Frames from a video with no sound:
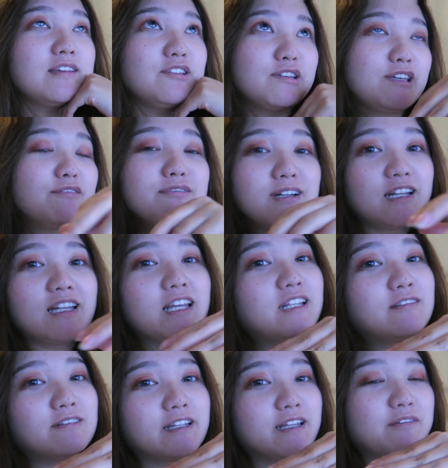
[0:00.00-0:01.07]
雪降らな
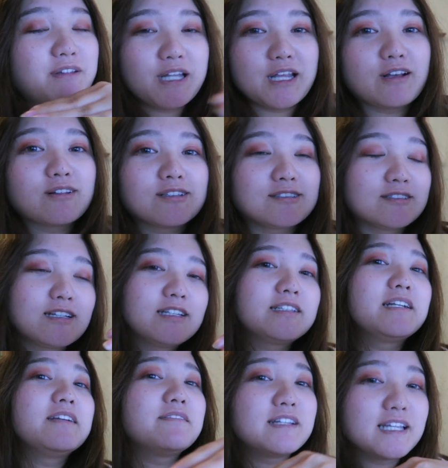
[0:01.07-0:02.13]
いのでフェニックスの
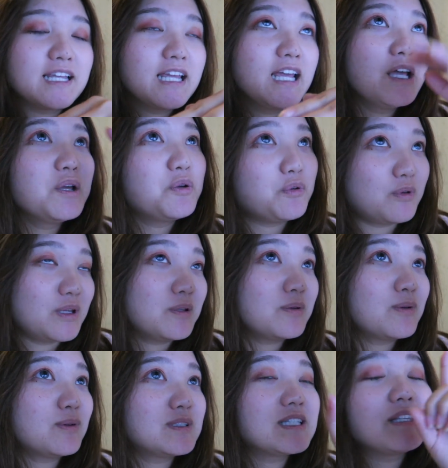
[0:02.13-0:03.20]
辺りはね上
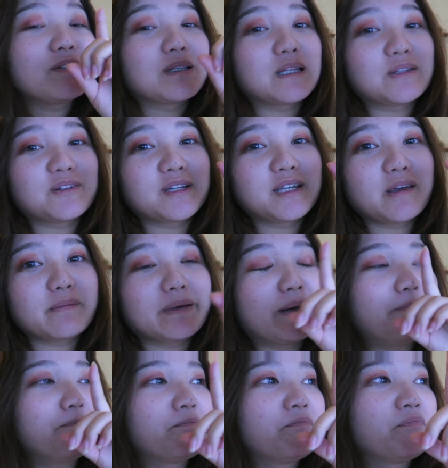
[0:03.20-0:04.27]
の瀬戸などが行けば